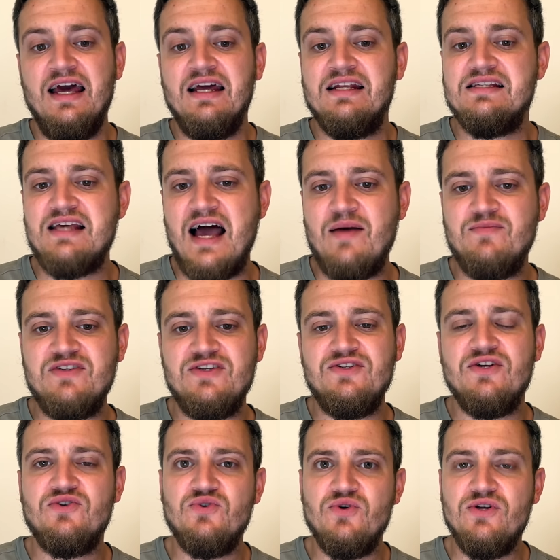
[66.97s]
Das haben sich
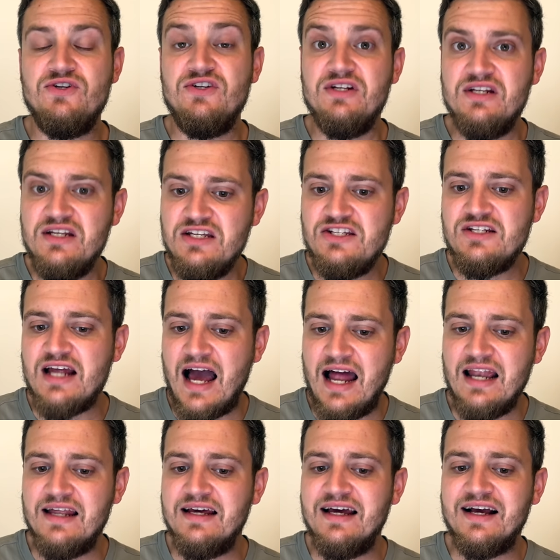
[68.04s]
natürlich nicht
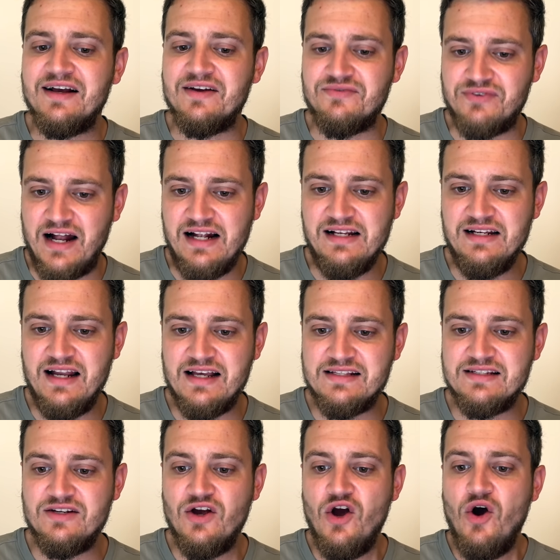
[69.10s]
alle gefallen
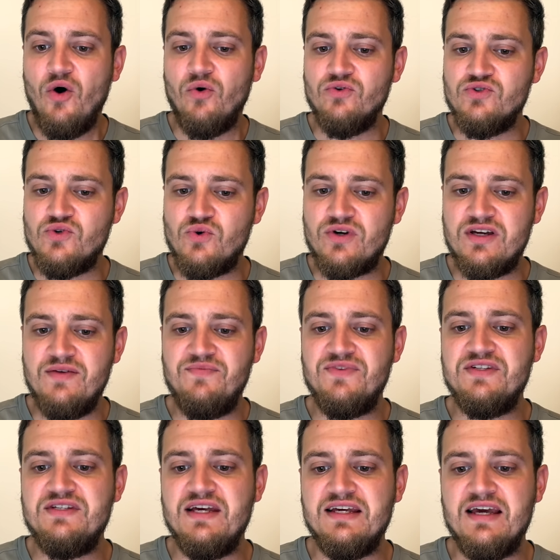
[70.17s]
lassen und so gibt
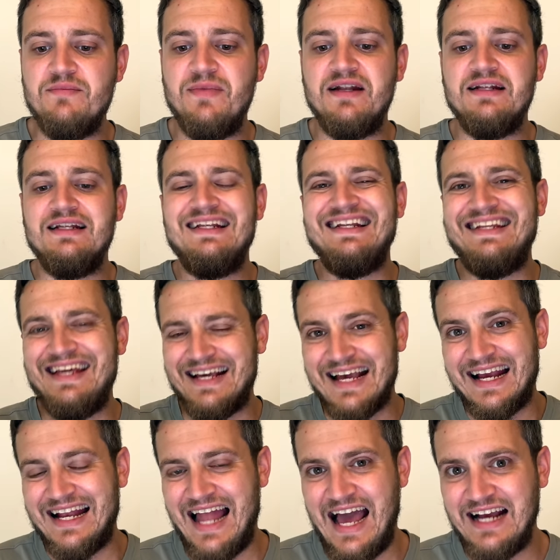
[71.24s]
es hier jemanden, der
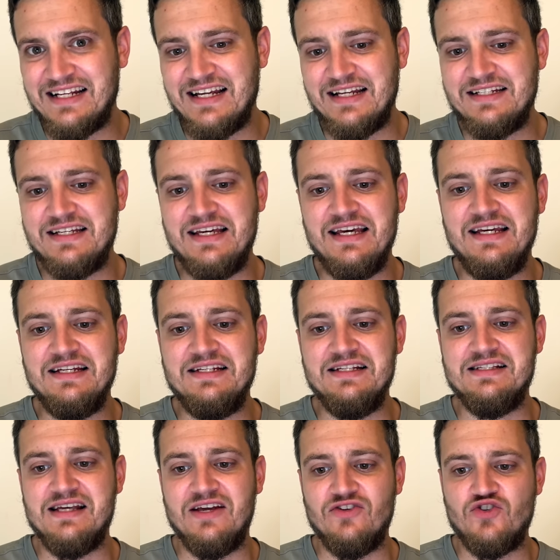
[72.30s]
geklagt hat gegen
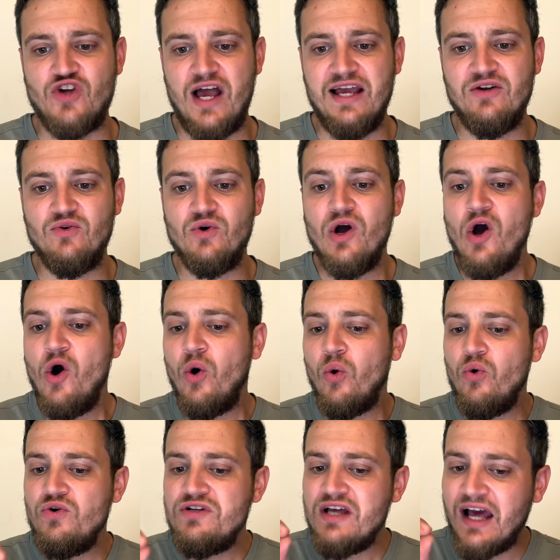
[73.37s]
diese Entscheidung
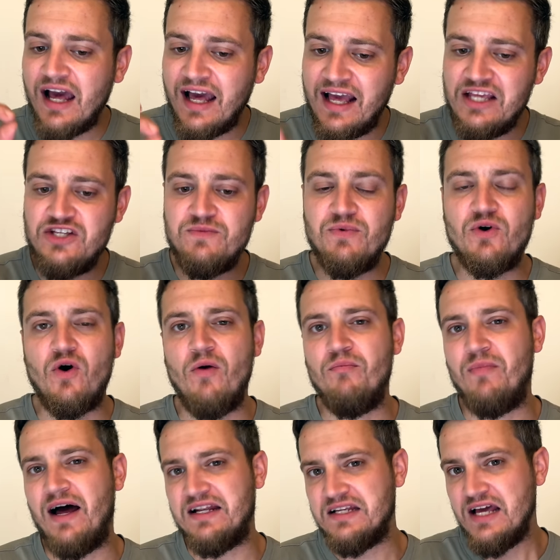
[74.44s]
und Recht
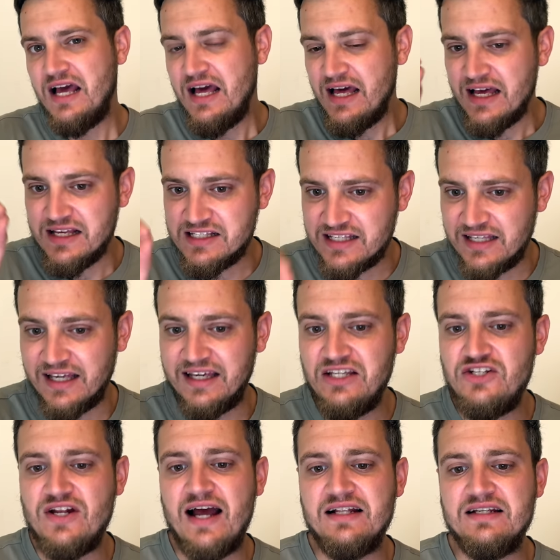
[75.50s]
bekommen hat. Das
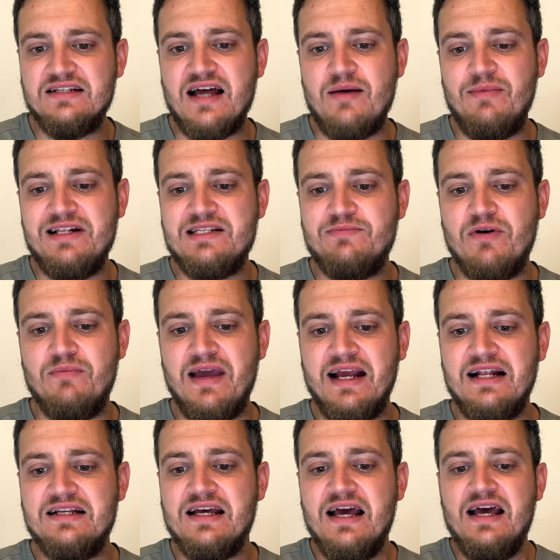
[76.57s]
Gericht hatte damals
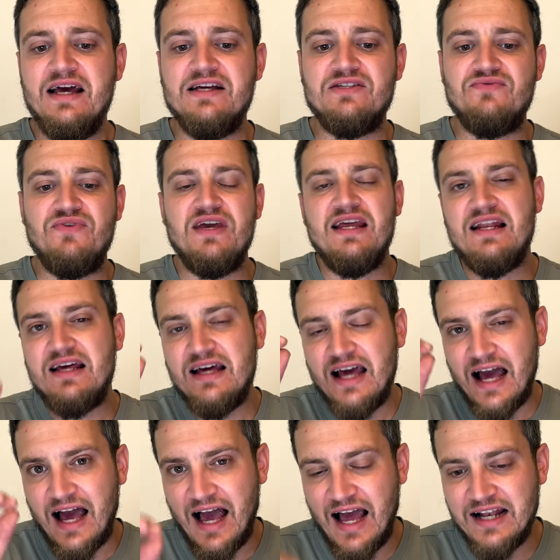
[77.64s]
bemängelt, es fehle
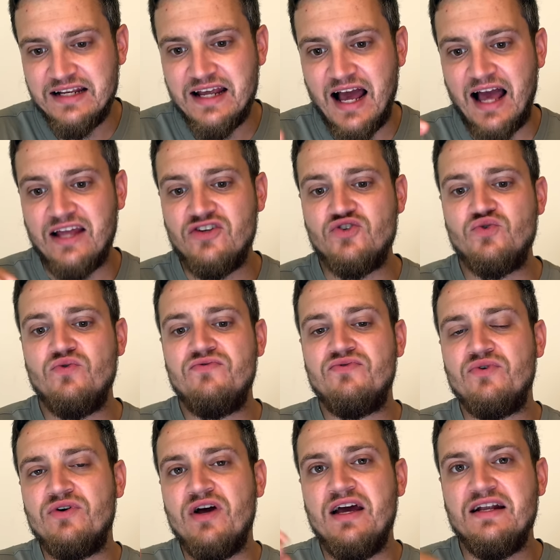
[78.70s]
an der
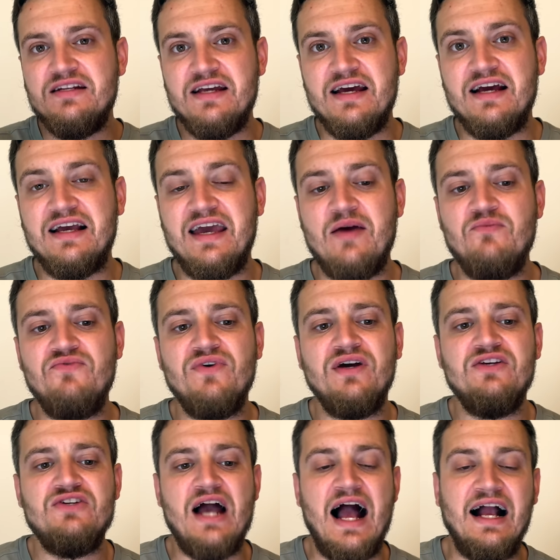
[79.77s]
Einstufung der
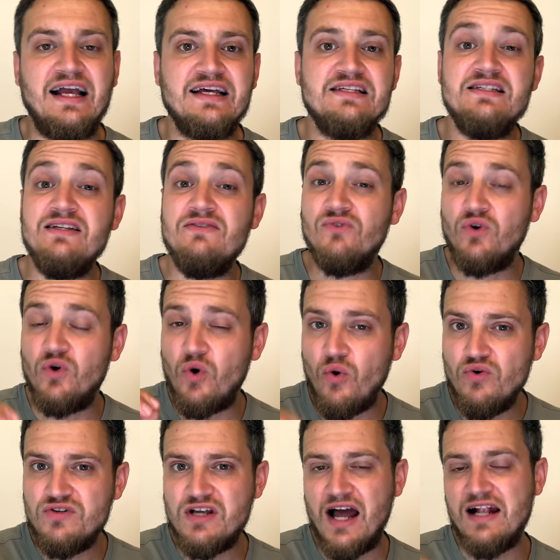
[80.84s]
kämpferisch-aggressiven
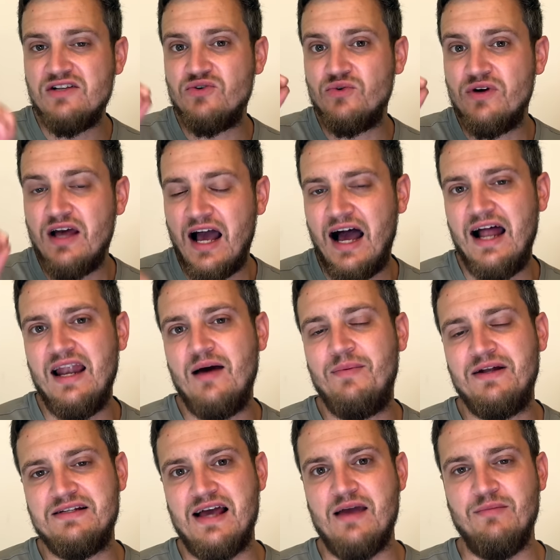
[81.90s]
Grundhaltung aller
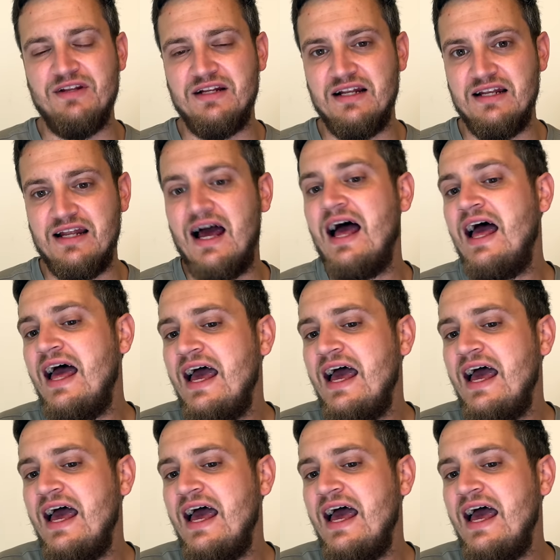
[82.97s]
Parteimitglieder.